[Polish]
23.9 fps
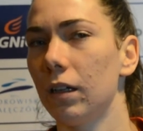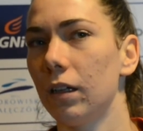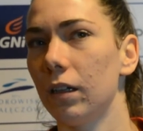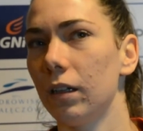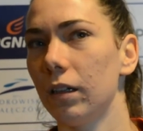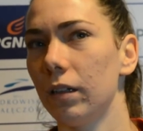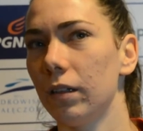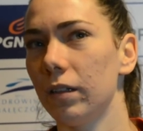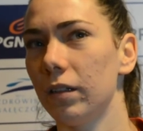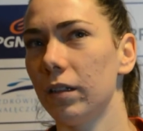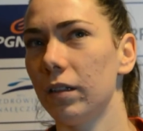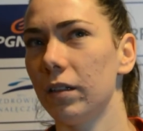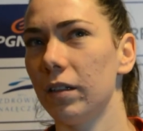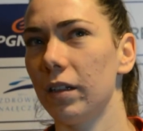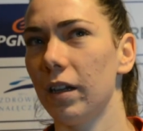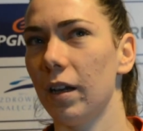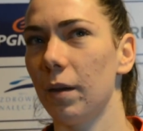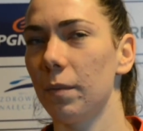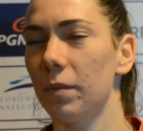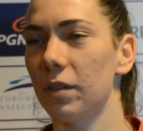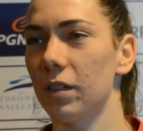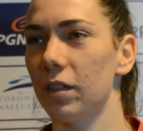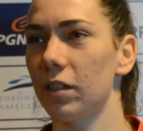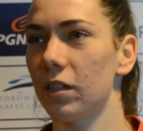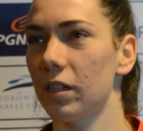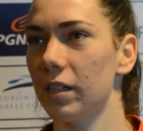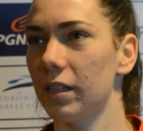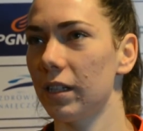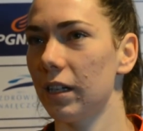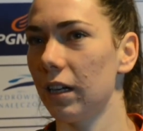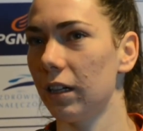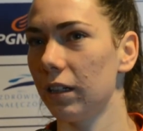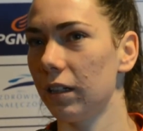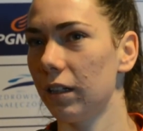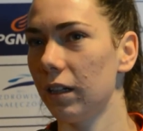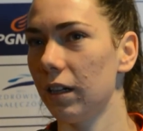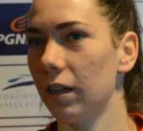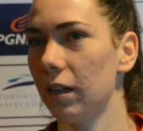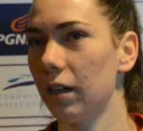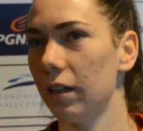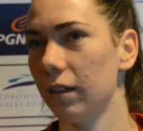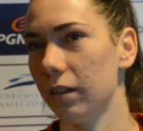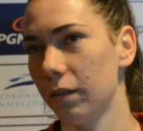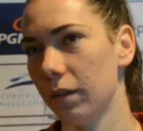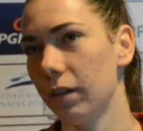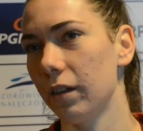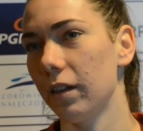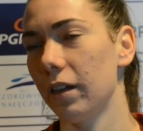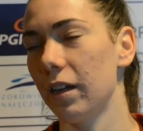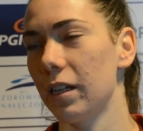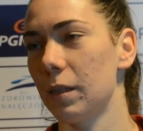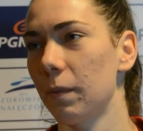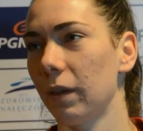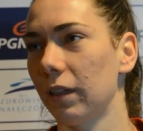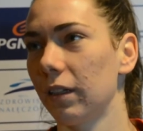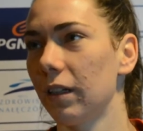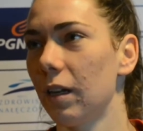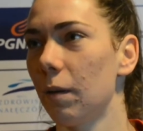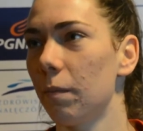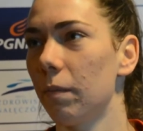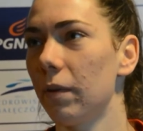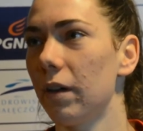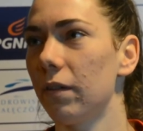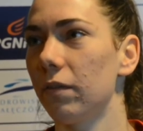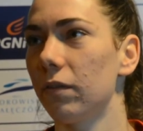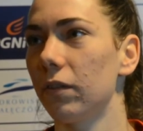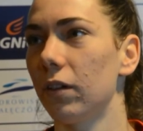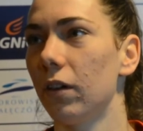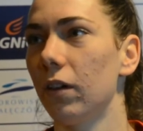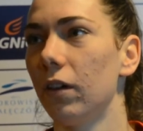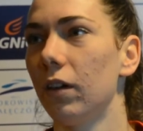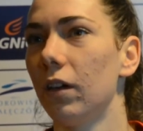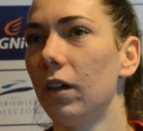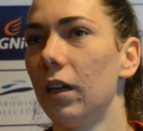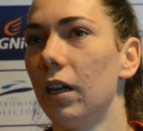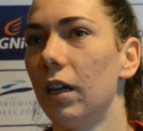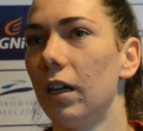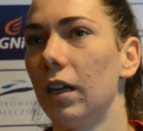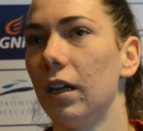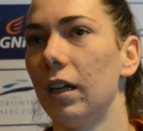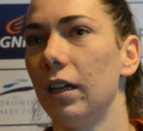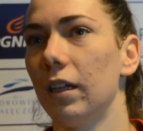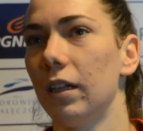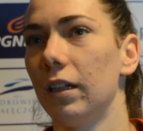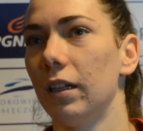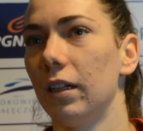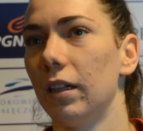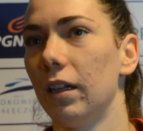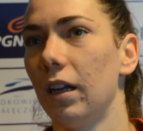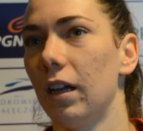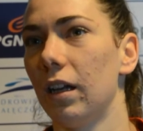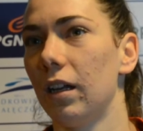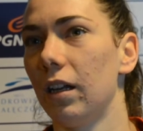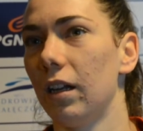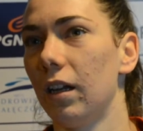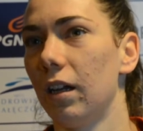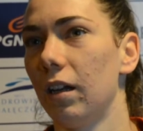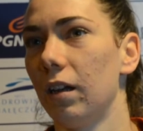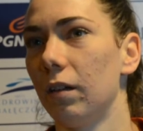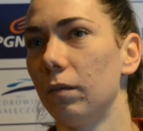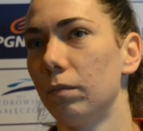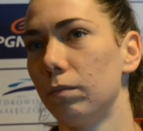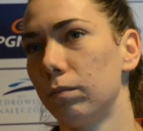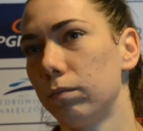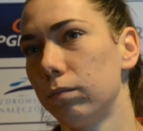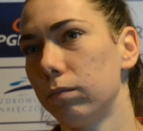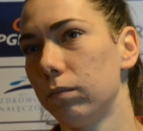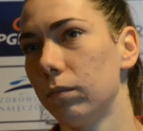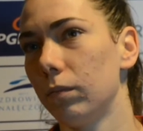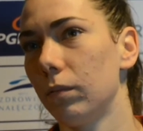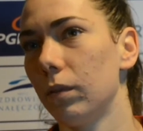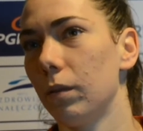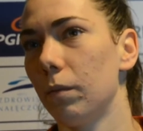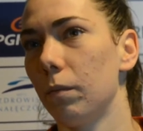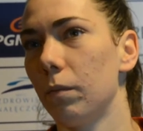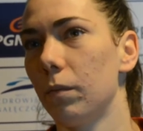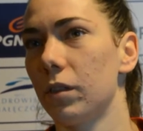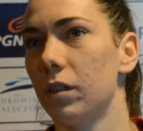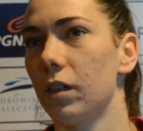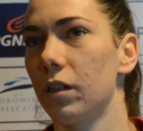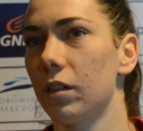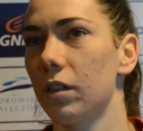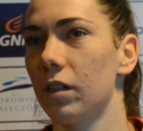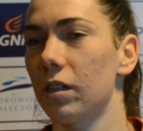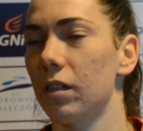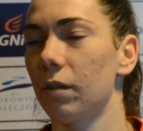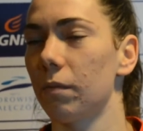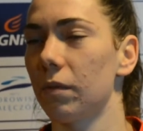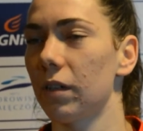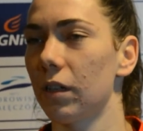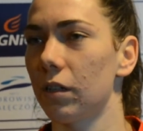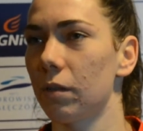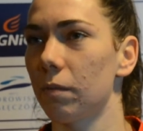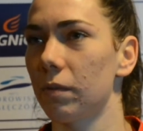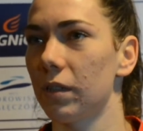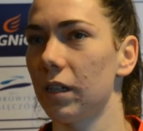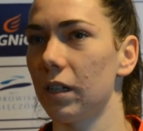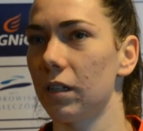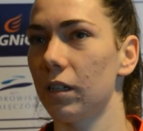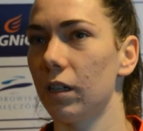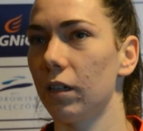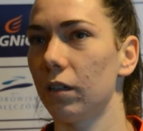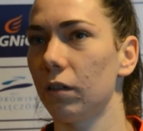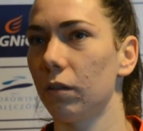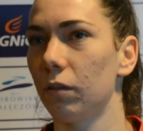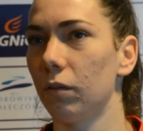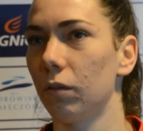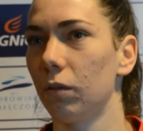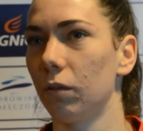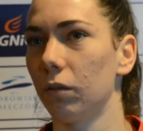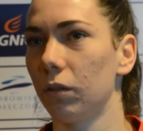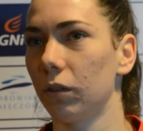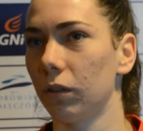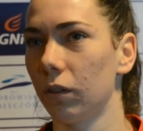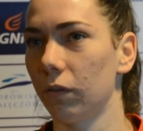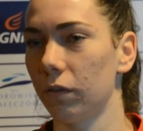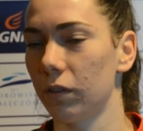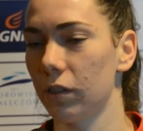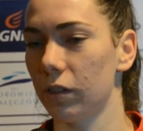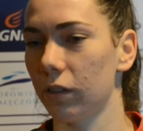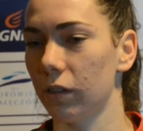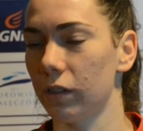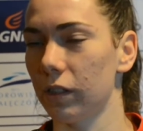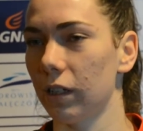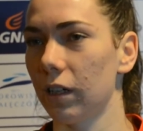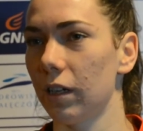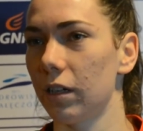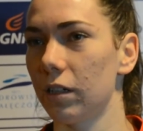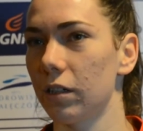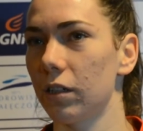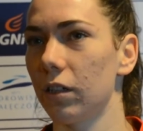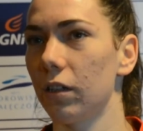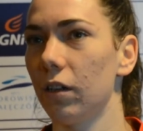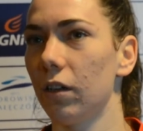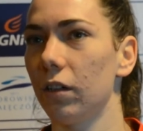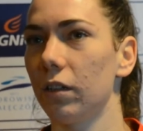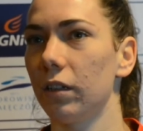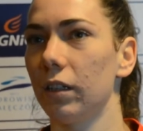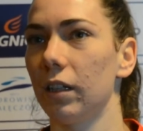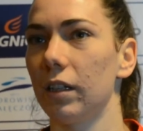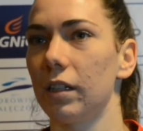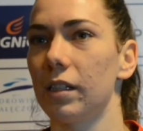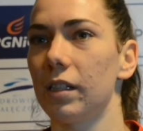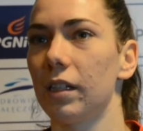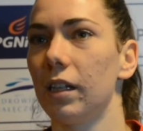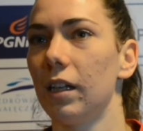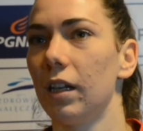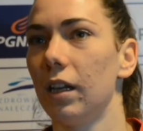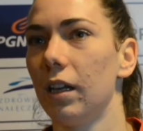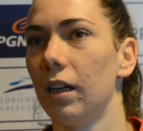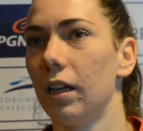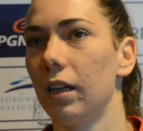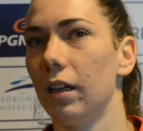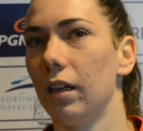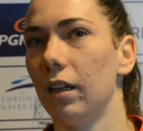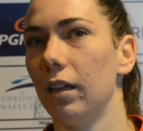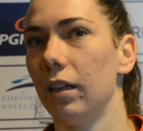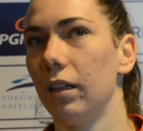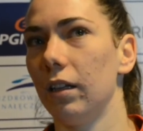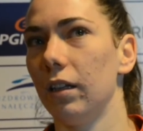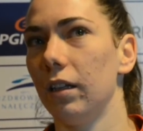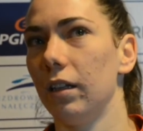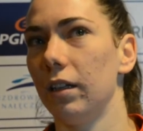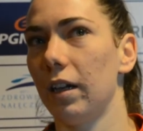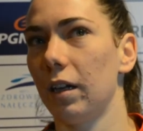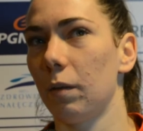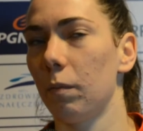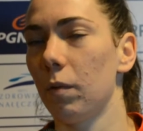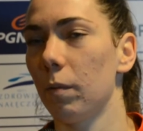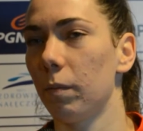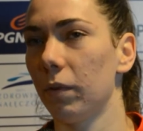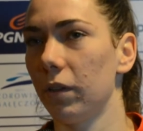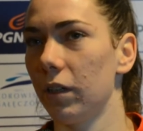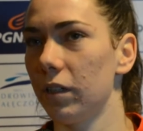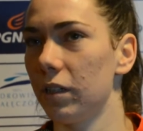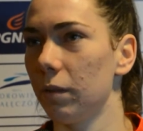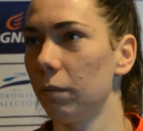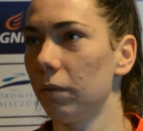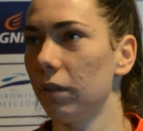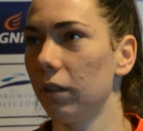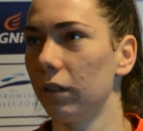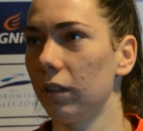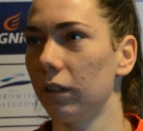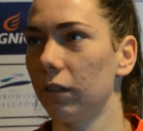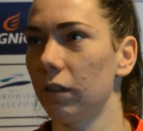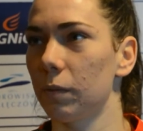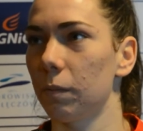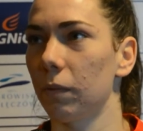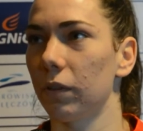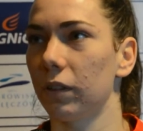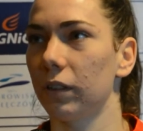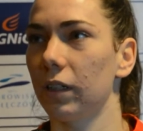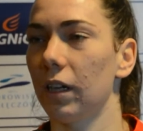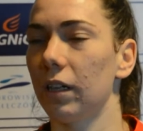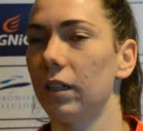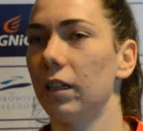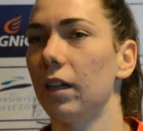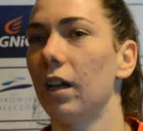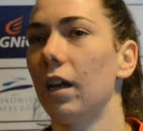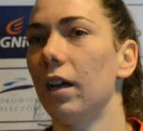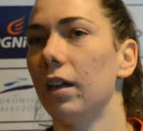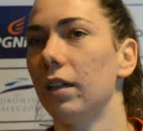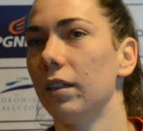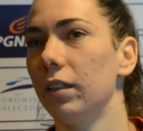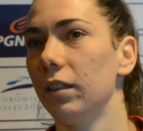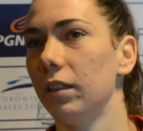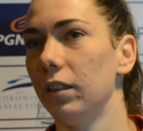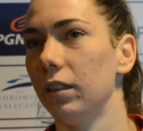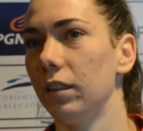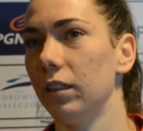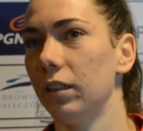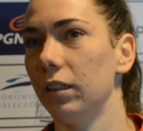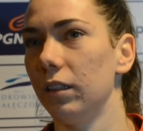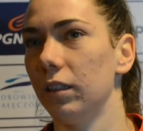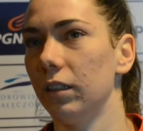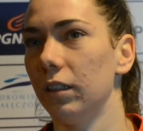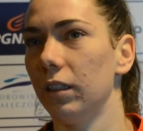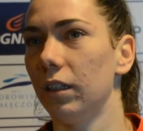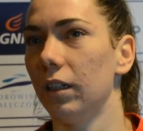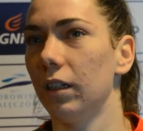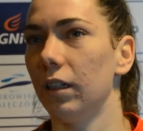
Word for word: E, nie, myślę, że strach nie, e, respekt na pewno, ale myślę, że są w naszym zasięgu, tylko wszystko zależy od nas, jak my podejdziemy do tego spotkania i